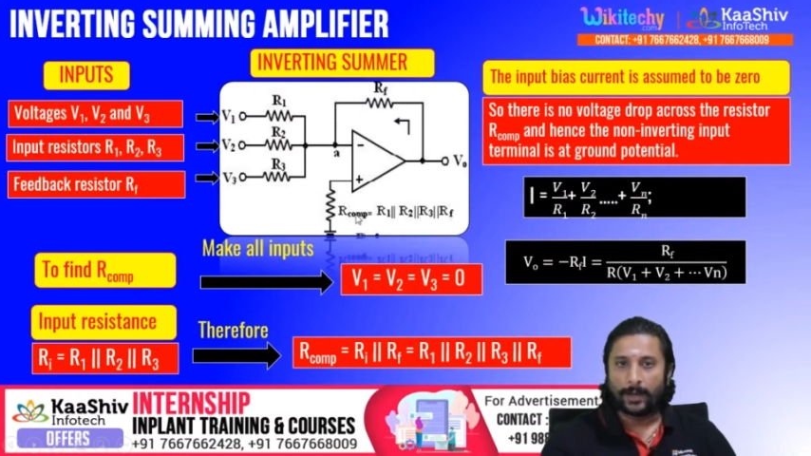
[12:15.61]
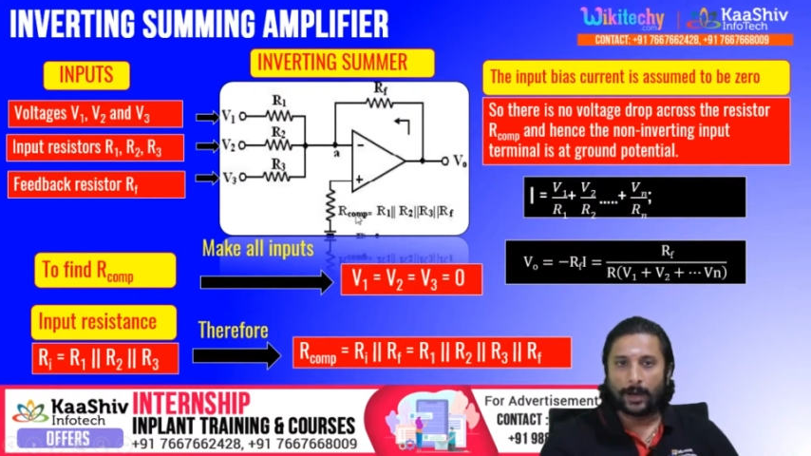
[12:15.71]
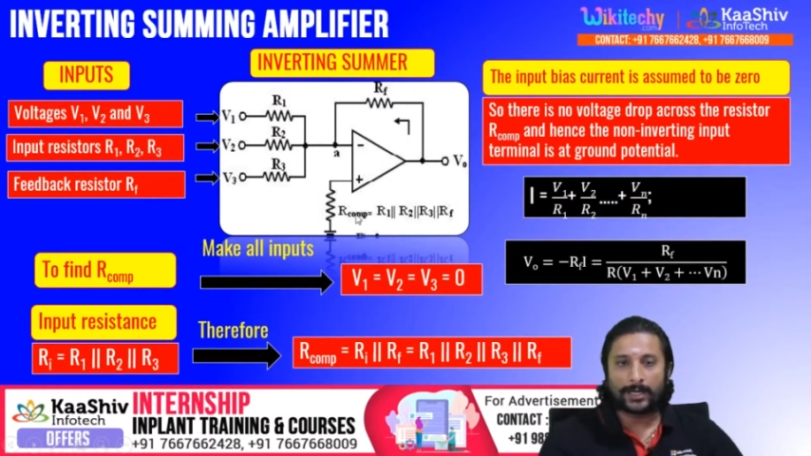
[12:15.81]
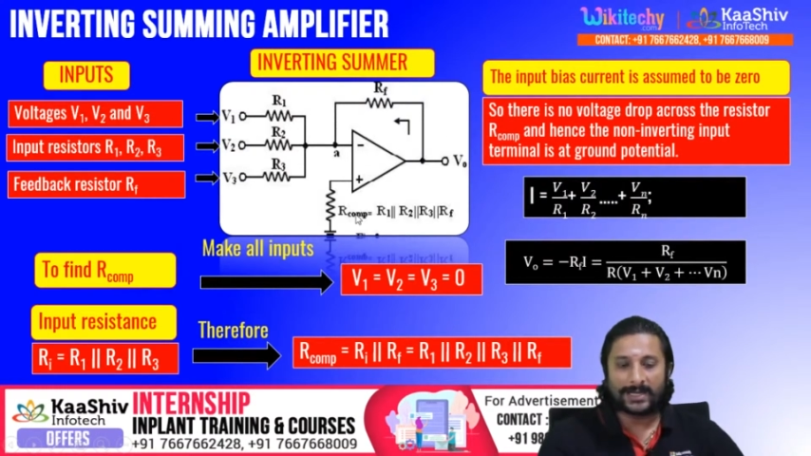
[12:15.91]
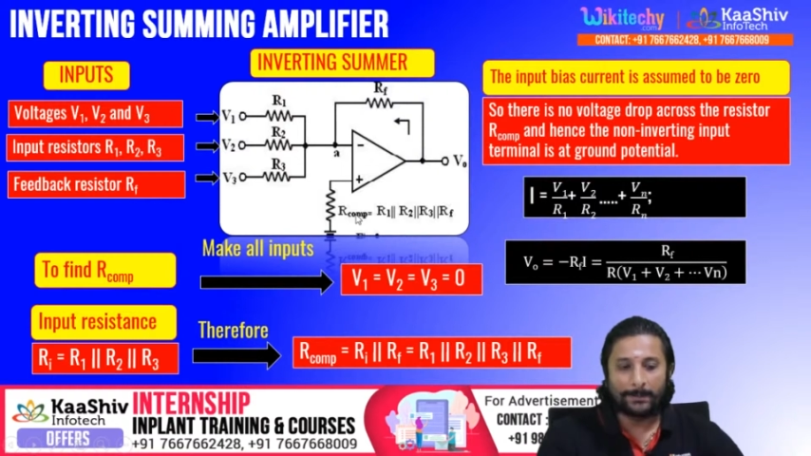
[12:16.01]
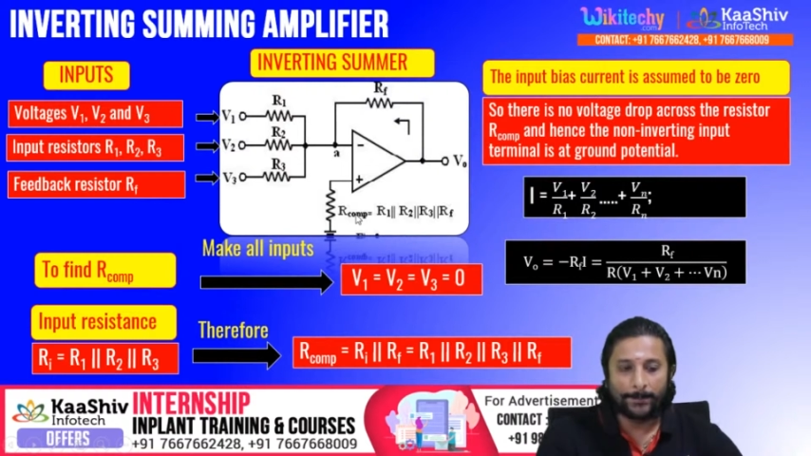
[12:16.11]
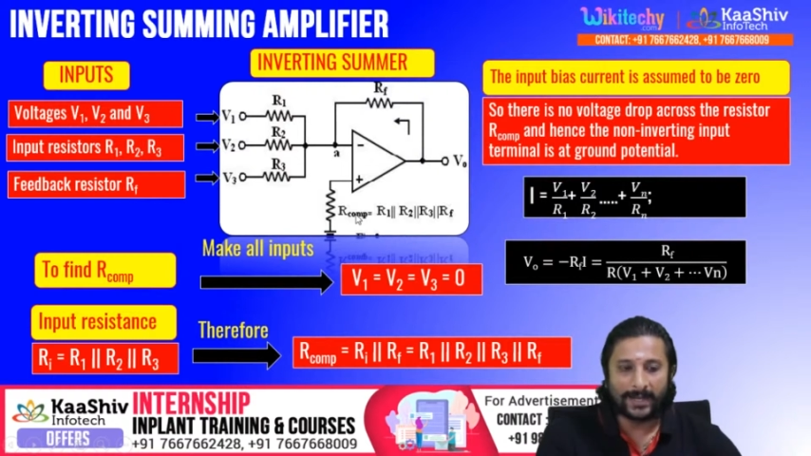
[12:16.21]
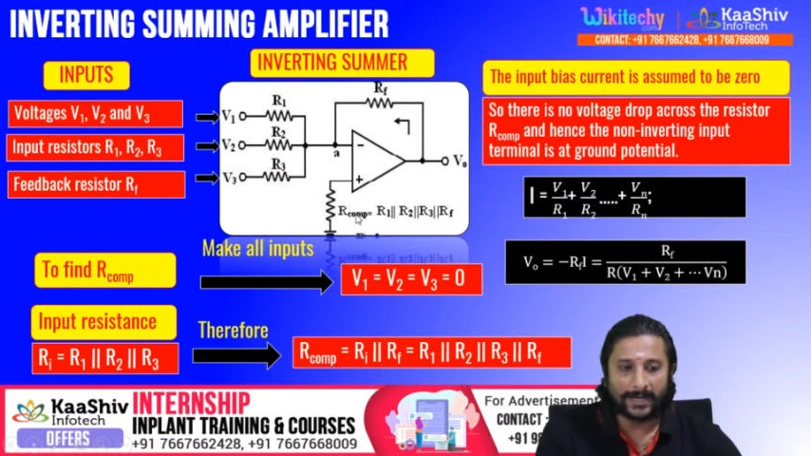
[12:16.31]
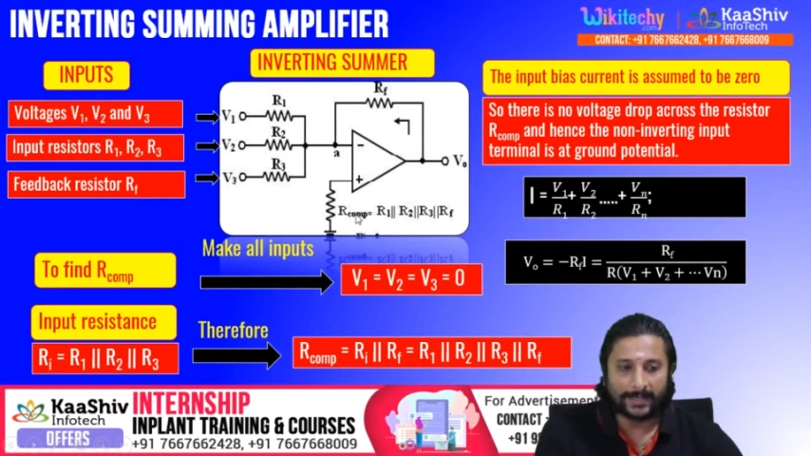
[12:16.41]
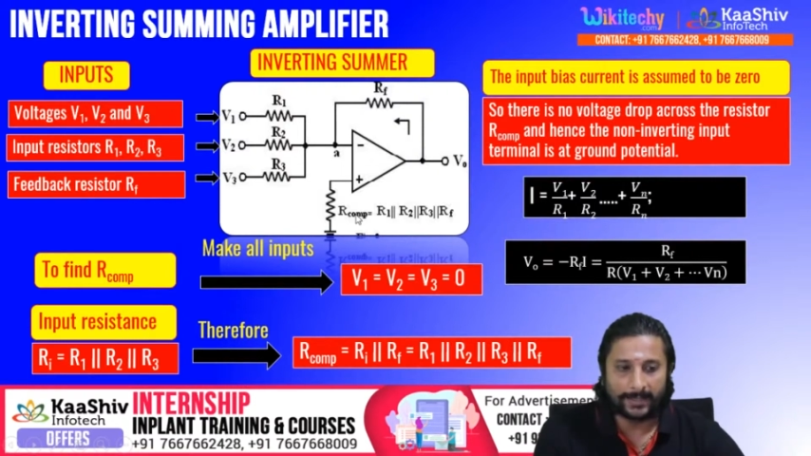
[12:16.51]
ஆர்
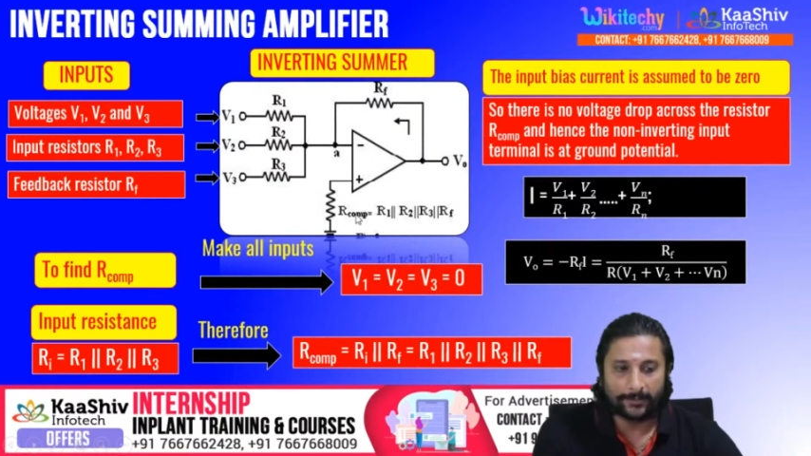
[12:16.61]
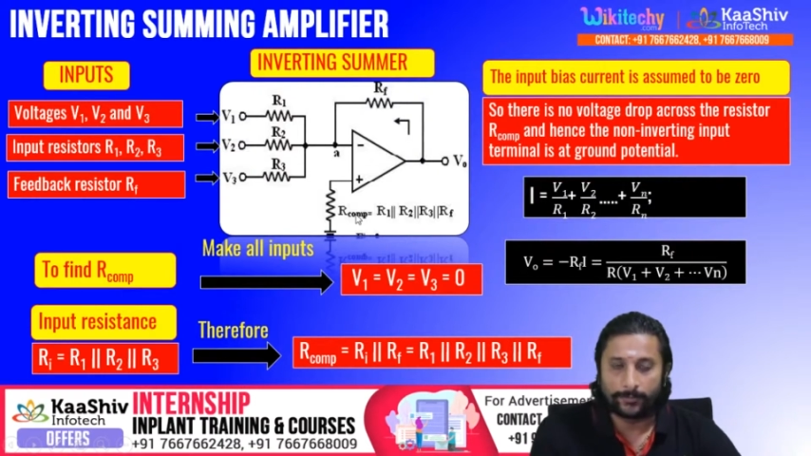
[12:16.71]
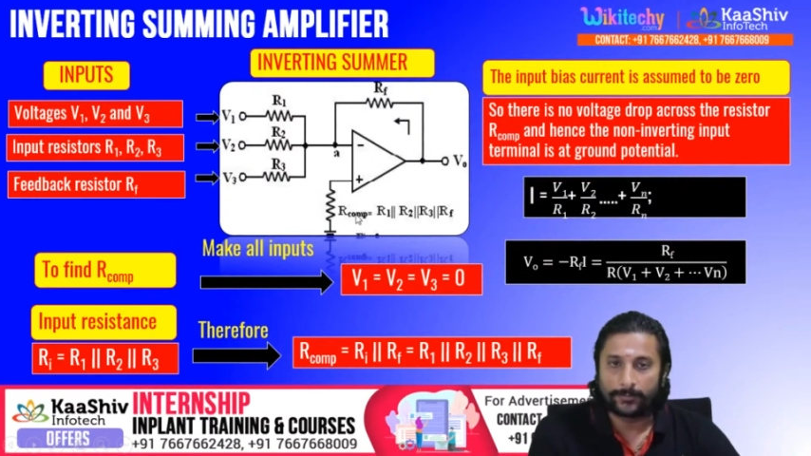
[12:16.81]
கம்பேரேட்டிவ்